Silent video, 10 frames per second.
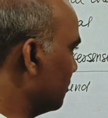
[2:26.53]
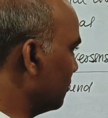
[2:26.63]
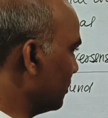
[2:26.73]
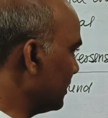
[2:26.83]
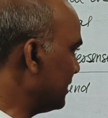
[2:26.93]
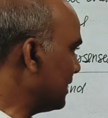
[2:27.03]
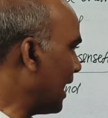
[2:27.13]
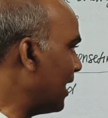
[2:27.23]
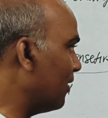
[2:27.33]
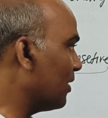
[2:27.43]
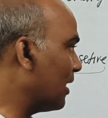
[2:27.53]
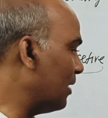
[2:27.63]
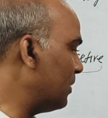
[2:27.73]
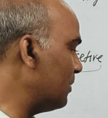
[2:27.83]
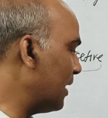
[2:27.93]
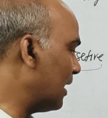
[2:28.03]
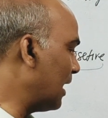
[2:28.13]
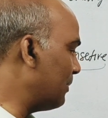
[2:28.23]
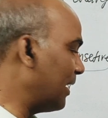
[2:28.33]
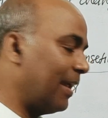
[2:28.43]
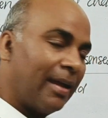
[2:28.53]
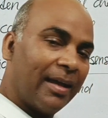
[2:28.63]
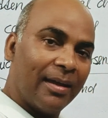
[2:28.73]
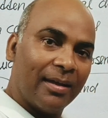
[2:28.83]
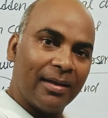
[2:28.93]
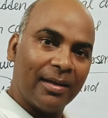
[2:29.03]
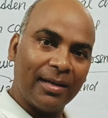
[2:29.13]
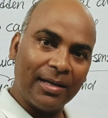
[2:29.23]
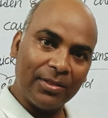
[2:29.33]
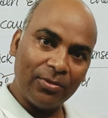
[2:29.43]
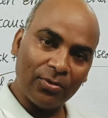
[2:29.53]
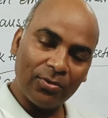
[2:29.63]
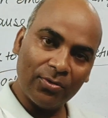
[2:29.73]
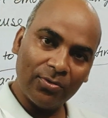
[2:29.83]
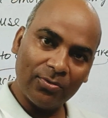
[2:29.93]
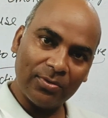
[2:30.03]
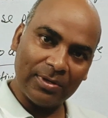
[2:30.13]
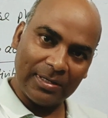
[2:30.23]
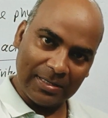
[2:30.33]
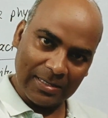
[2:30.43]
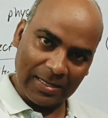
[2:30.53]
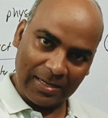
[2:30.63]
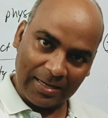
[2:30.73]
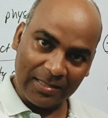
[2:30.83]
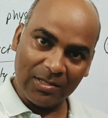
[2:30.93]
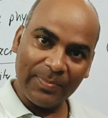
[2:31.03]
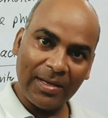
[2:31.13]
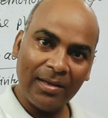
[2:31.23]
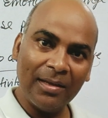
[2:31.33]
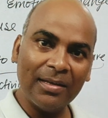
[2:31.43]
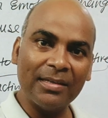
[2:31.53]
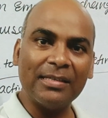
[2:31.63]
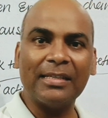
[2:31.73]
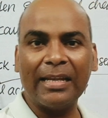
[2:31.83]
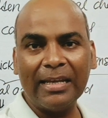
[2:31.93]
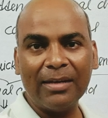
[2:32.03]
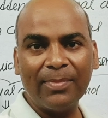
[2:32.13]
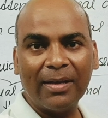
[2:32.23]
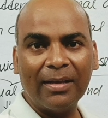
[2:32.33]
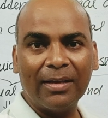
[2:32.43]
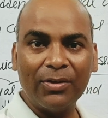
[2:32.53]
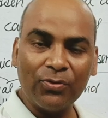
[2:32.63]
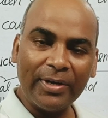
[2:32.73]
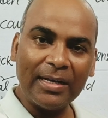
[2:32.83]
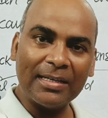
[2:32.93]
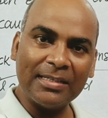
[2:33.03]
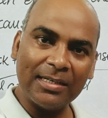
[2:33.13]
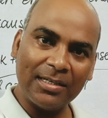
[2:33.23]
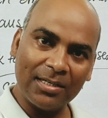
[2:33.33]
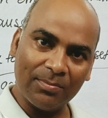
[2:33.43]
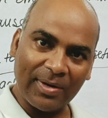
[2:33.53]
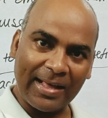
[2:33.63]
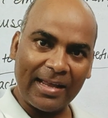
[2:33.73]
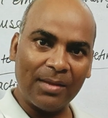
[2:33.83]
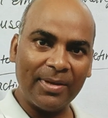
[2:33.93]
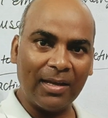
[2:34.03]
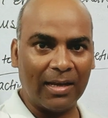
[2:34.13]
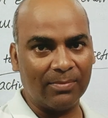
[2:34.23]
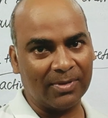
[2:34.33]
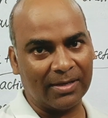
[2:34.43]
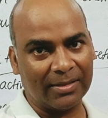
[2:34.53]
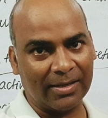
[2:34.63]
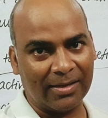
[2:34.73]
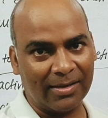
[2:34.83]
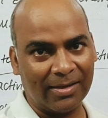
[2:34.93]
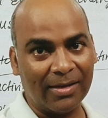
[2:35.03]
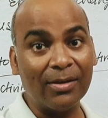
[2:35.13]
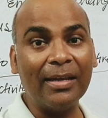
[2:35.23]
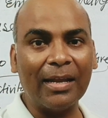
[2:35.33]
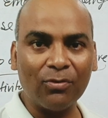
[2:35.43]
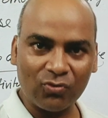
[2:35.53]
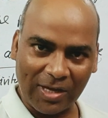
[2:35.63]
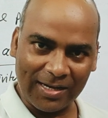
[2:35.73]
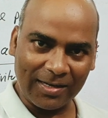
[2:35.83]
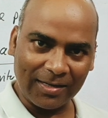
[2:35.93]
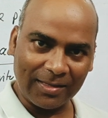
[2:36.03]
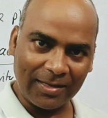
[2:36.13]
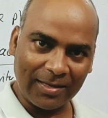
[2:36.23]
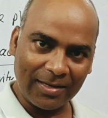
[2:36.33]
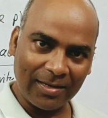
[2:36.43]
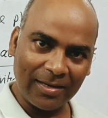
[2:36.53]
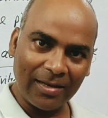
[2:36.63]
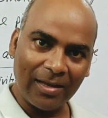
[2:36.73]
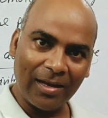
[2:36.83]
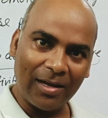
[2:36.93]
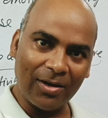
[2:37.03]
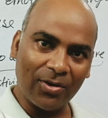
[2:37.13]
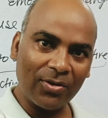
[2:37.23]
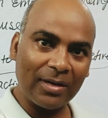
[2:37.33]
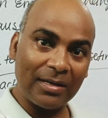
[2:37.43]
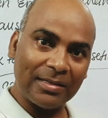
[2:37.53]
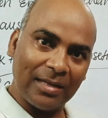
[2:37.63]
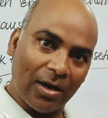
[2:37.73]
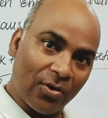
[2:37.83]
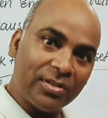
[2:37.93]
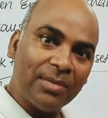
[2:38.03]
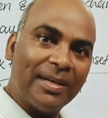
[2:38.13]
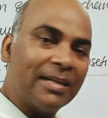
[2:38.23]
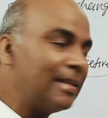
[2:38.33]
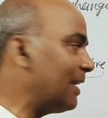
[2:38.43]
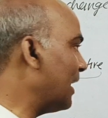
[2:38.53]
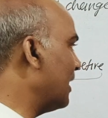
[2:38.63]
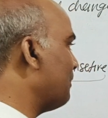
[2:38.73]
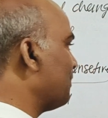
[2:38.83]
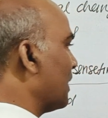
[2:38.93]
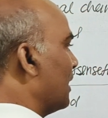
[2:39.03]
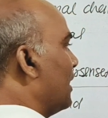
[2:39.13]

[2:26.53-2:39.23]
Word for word: तो चाय और कॉफी में कामन ये है कि दोनों अंत में शरीर में यूरिक एसिड बढ़ाने में हेल्प करते हैं या नुकसान करते हैं और और सिमिलरिटी क्या है